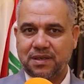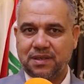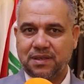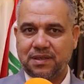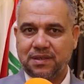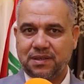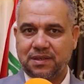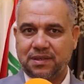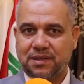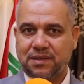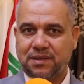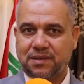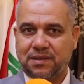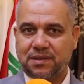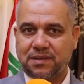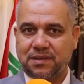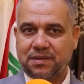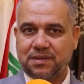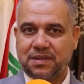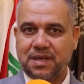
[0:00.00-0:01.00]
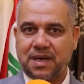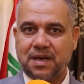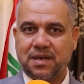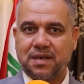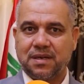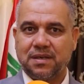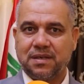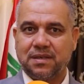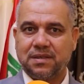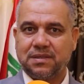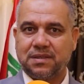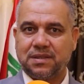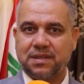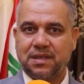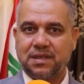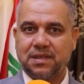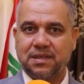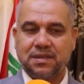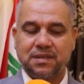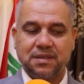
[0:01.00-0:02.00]
لدار
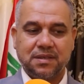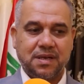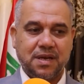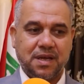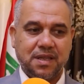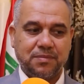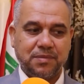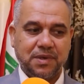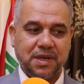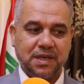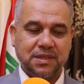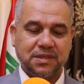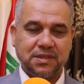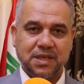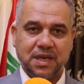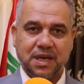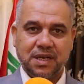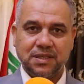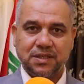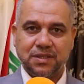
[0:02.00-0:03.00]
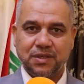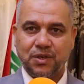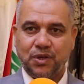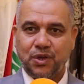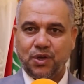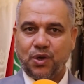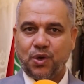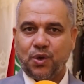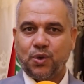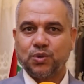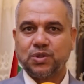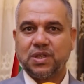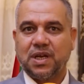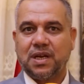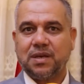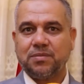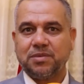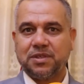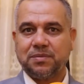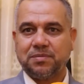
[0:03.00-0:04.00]
السيد كاظم الحجاج
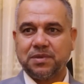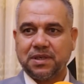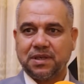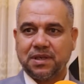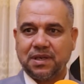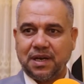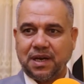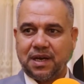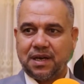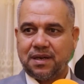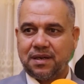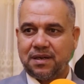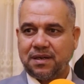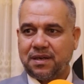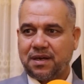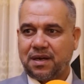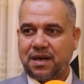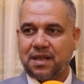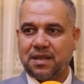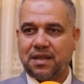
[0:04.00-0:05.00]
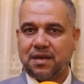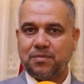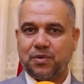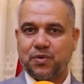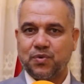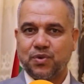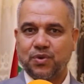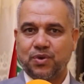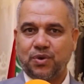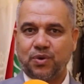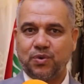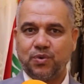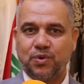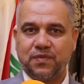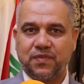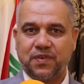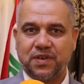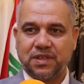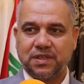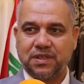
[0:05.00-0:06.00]
وطالبت بإخلاءه هذا الموضوع هو
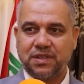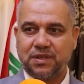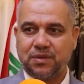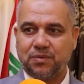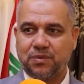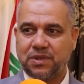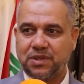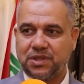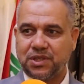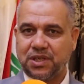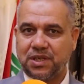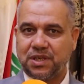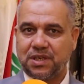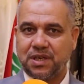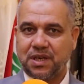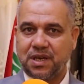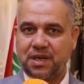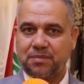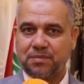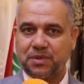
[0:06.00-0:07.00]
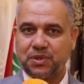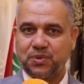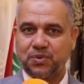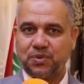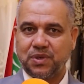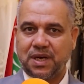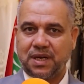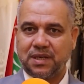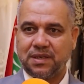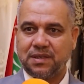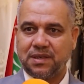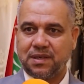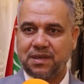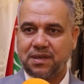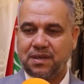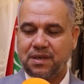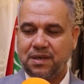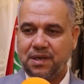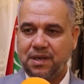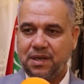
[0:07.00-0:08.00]
فردي والشركة غير مسؤولة عنه
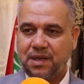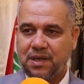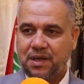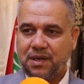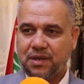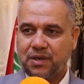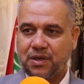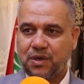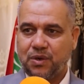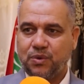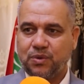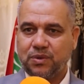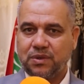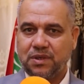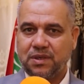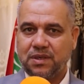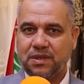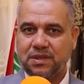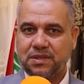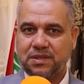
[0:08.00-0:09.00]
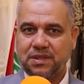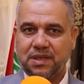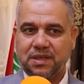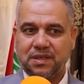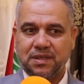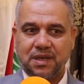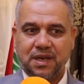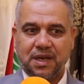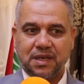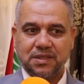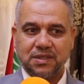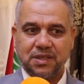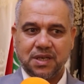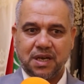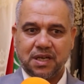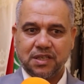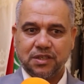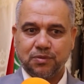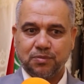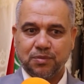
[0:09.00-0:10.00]
كون السيد
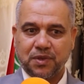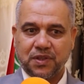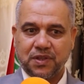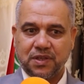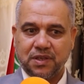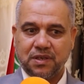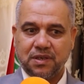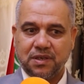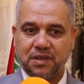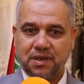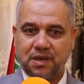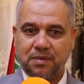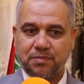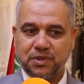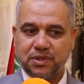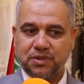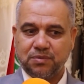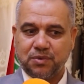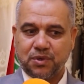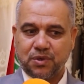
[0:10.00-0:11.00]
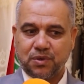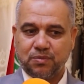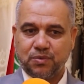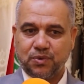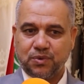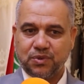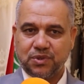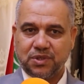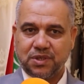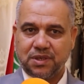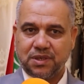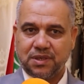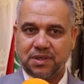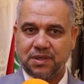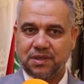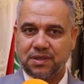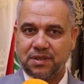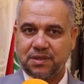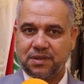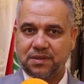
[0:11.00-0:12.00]
الحجاج يمثل رمز من رموز
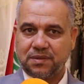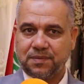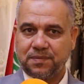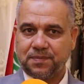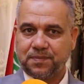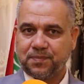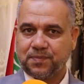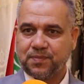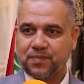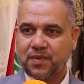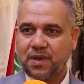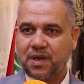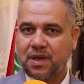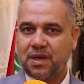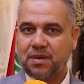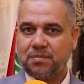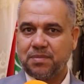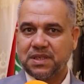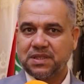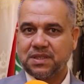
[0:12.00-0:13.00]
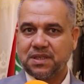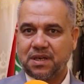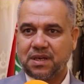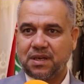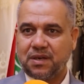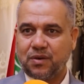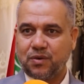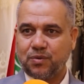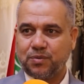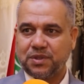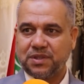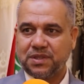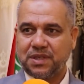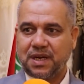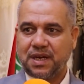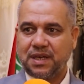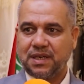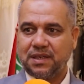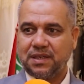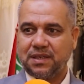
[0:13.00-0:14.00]
البصرة
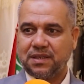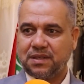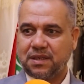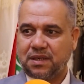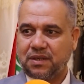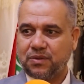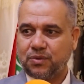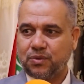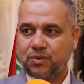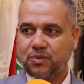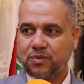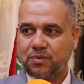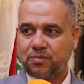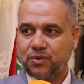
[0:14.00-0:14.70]
وبالتالي نحن